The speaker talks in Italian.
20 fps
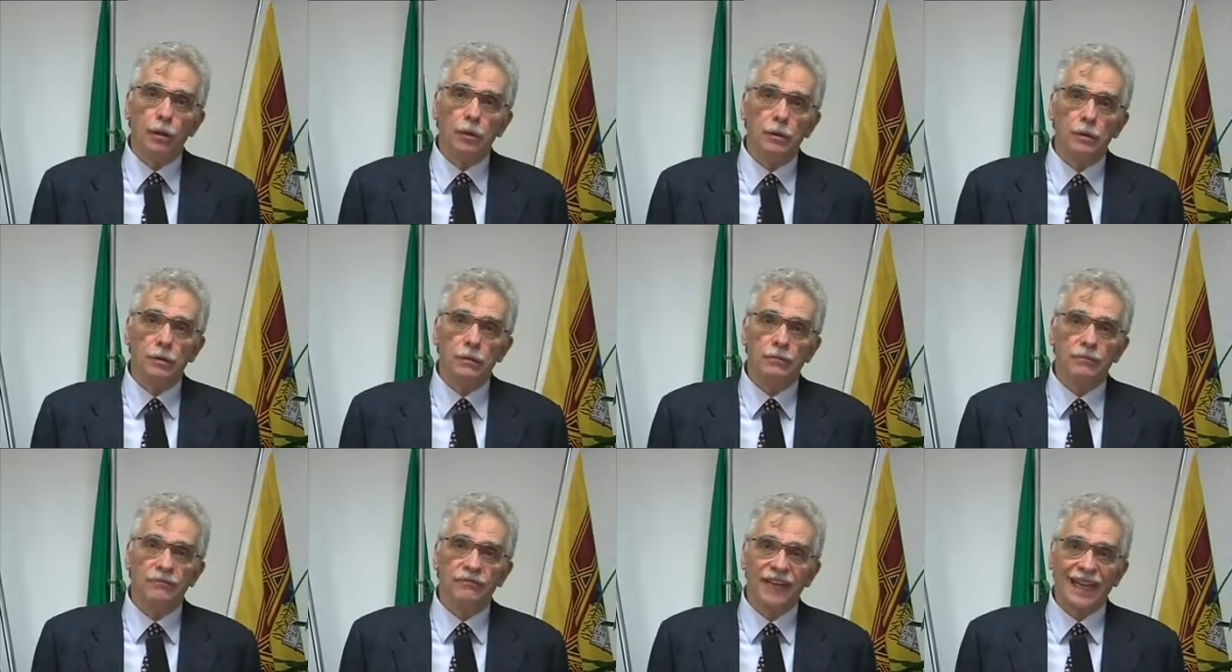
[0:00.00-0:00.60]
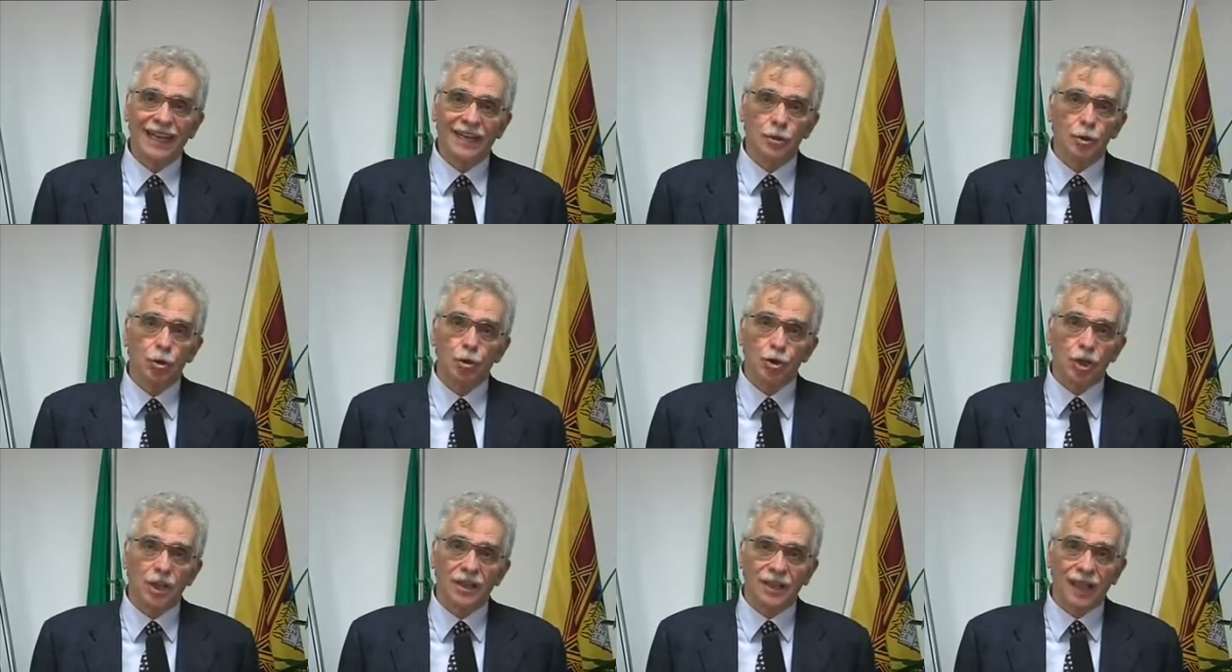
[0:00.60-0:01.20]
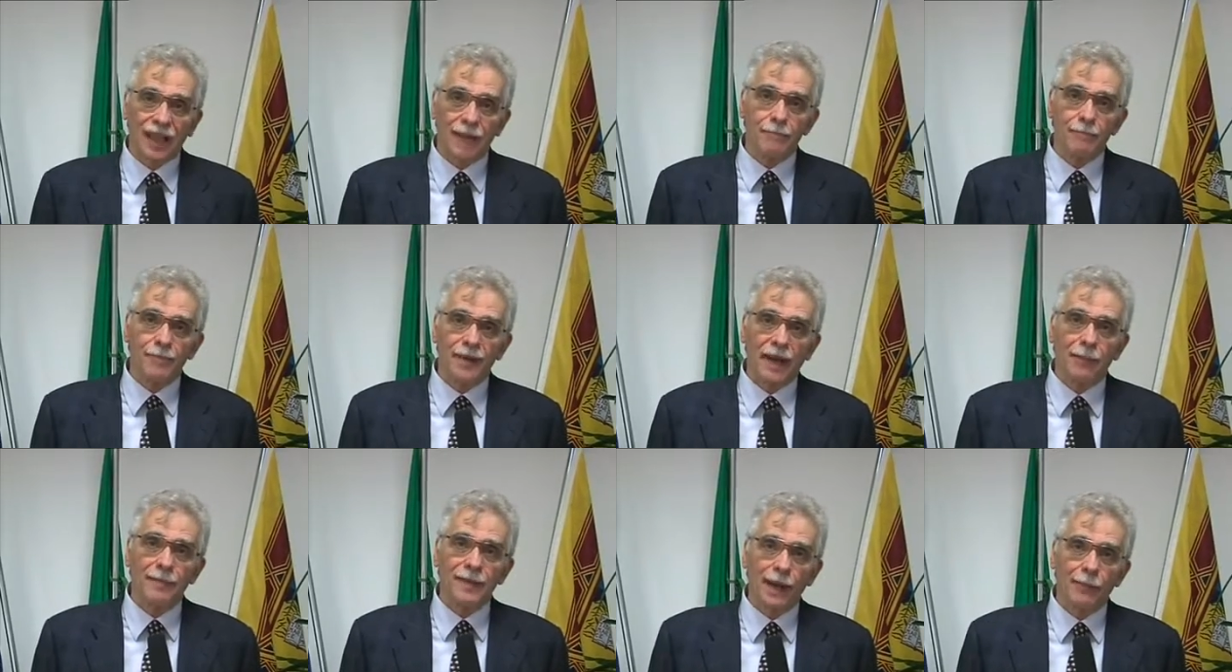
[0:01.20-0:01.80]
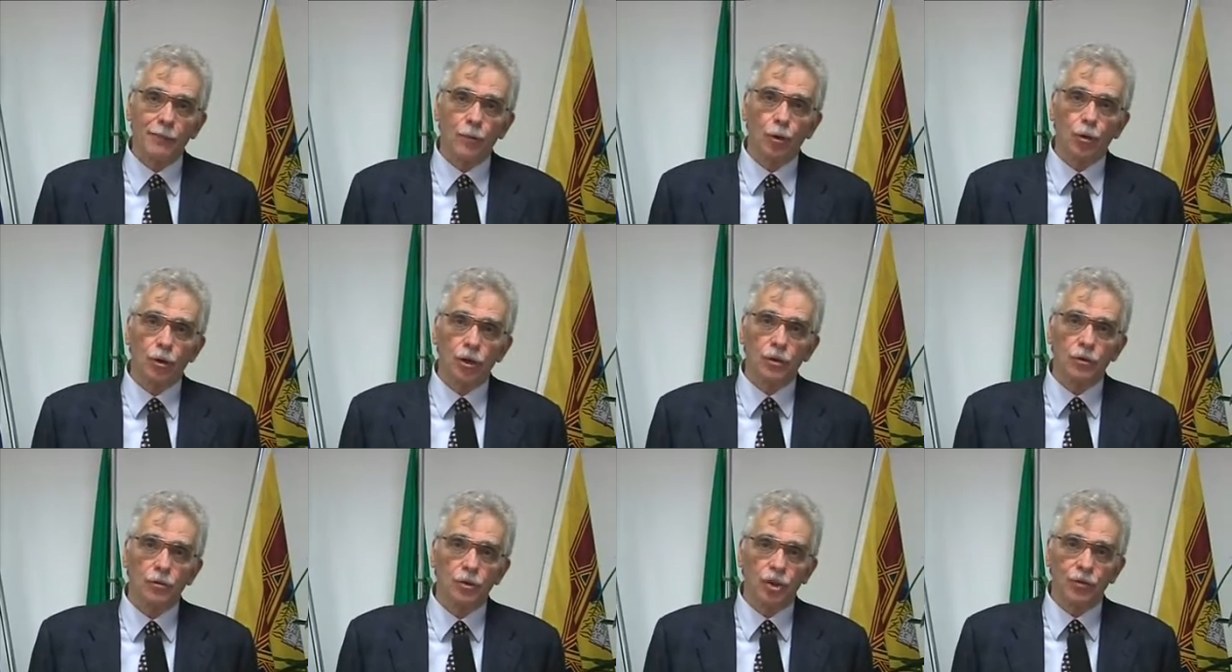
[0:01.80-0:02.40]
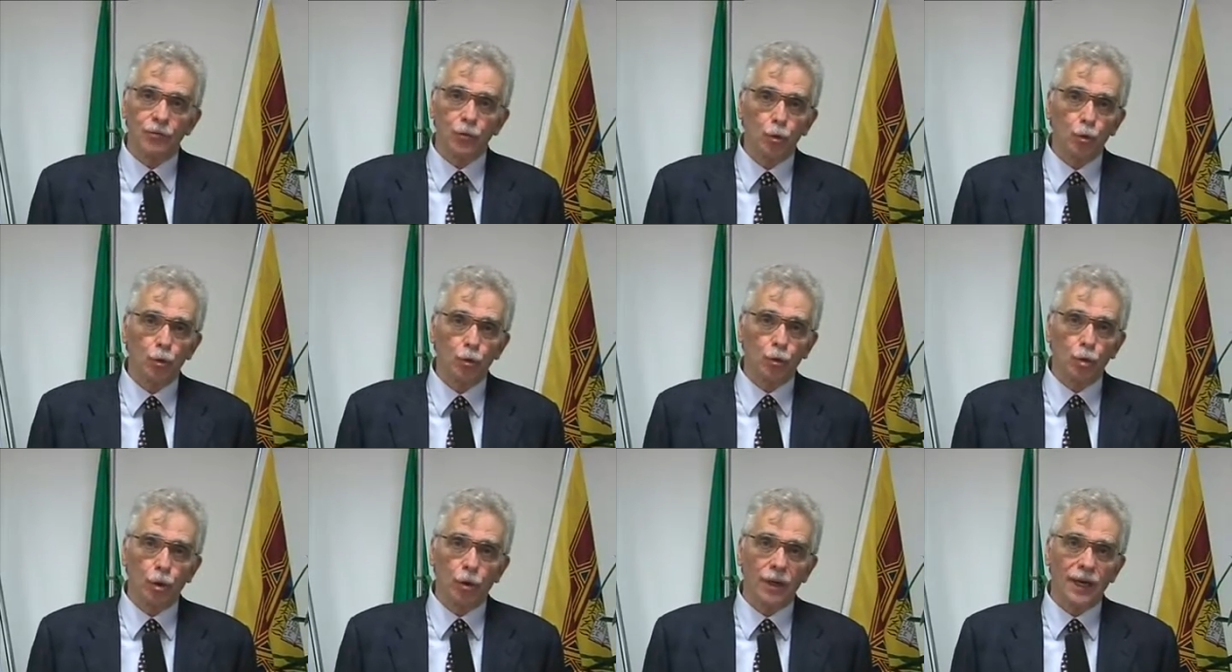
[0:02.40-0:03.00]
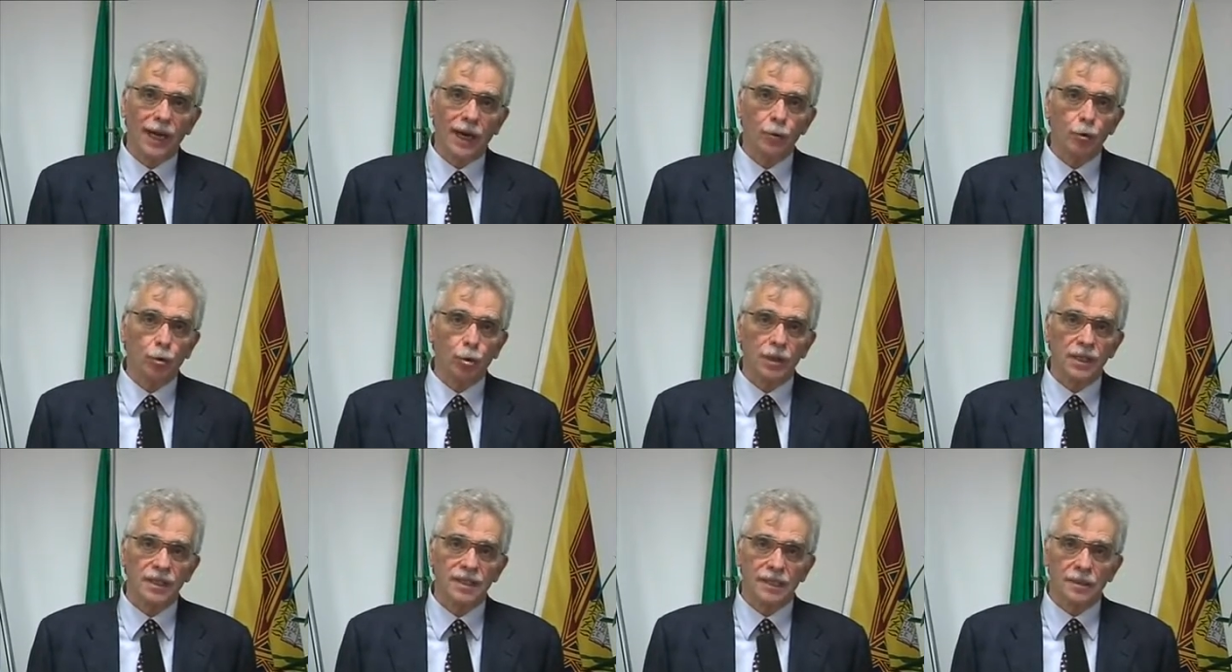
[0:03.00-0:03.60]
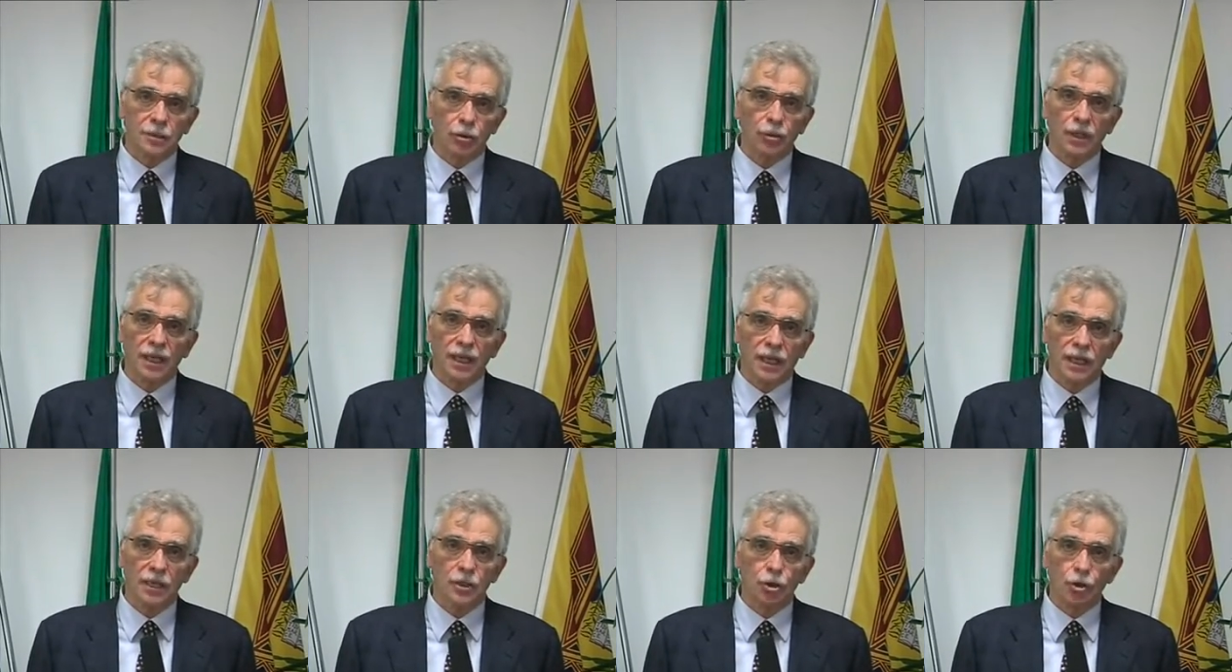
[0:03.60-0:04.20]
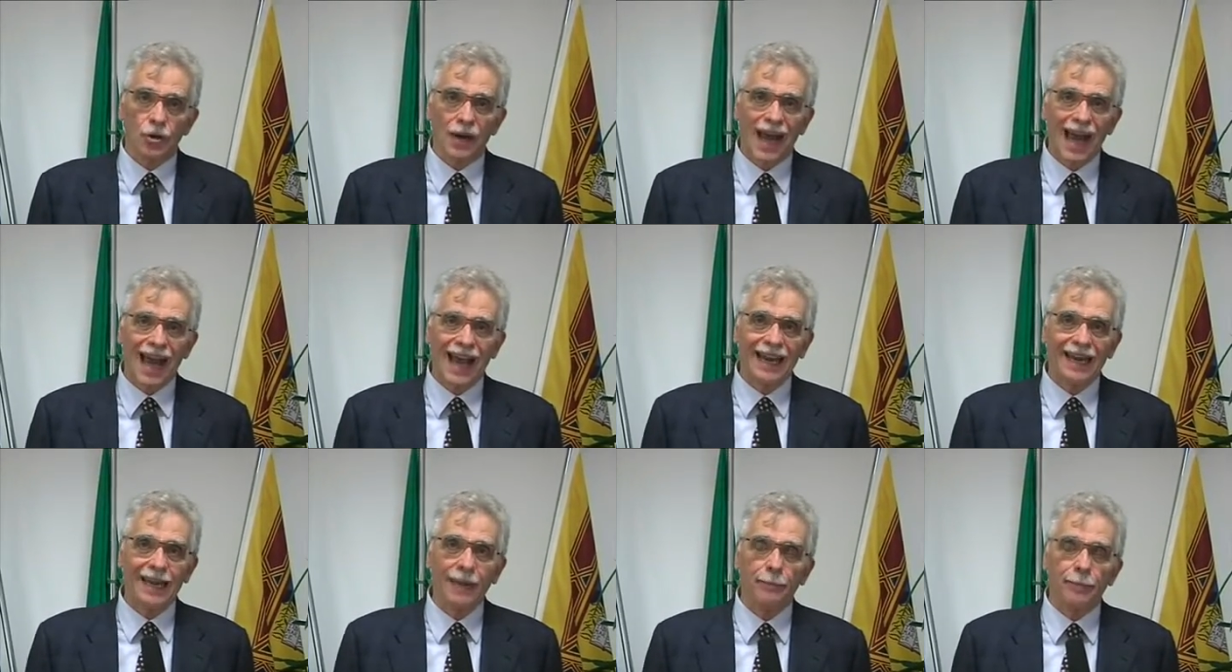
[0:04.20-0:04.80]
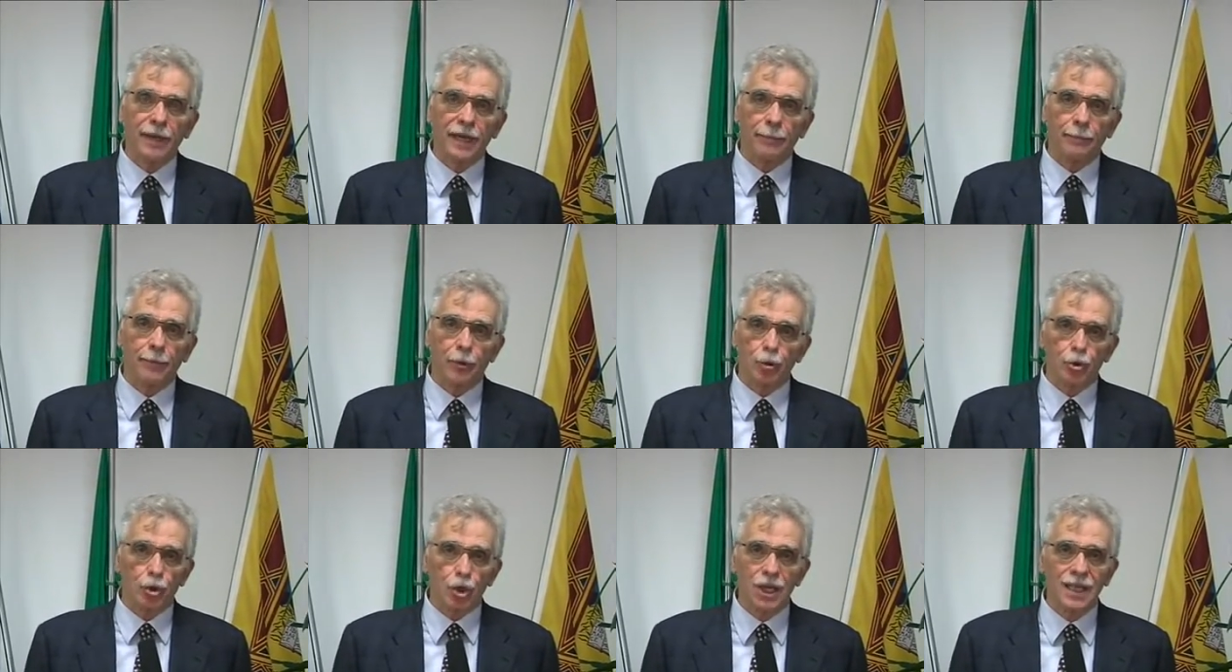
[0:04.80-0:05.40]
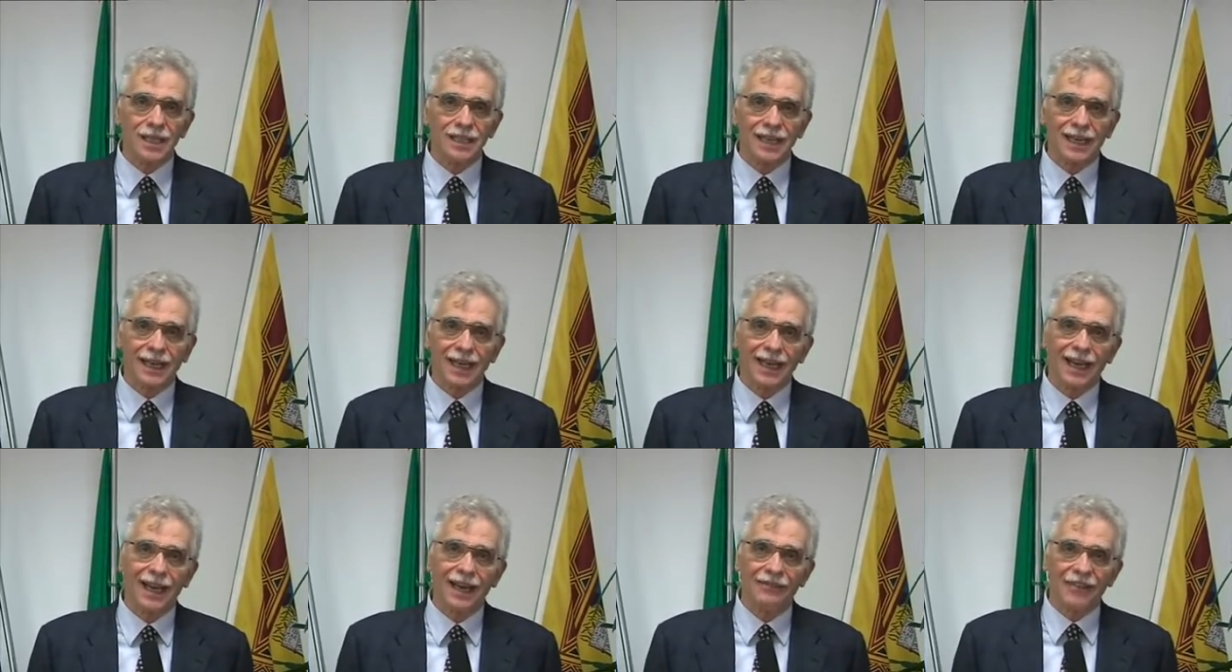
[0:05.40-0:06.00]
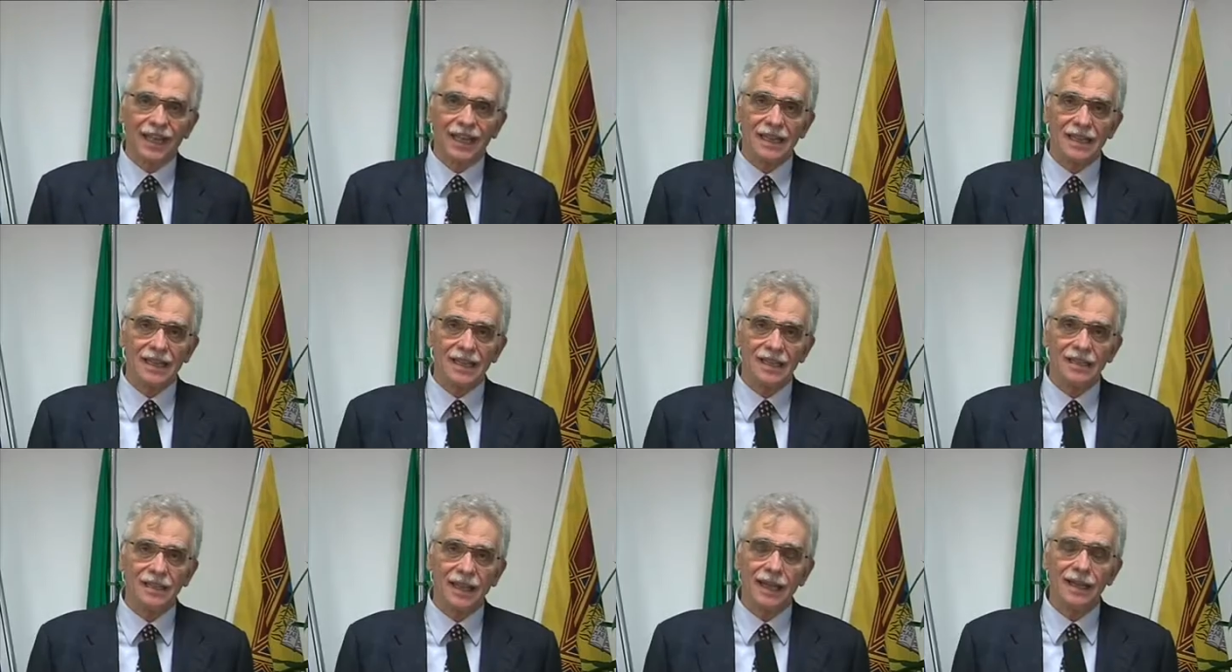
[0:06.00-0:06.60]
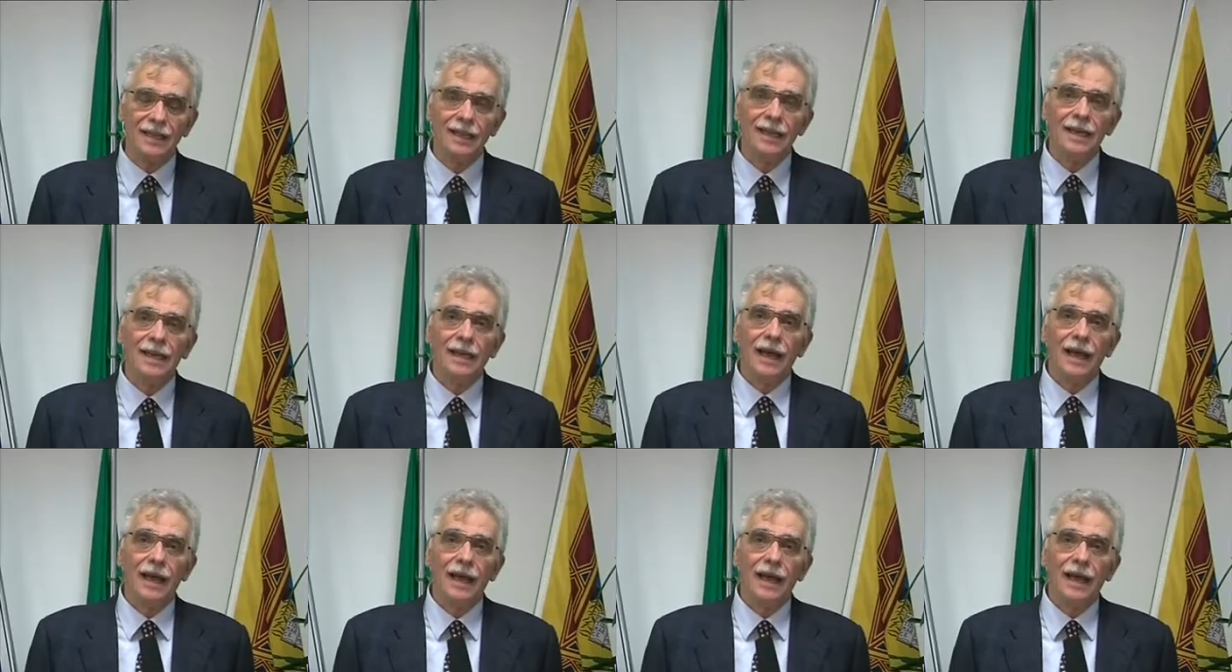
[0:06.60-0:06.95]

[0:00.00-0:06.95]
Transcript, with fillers: eh, verso settembre abbiamo ricevuto l'autorizzazione regionale per procedere alla vendita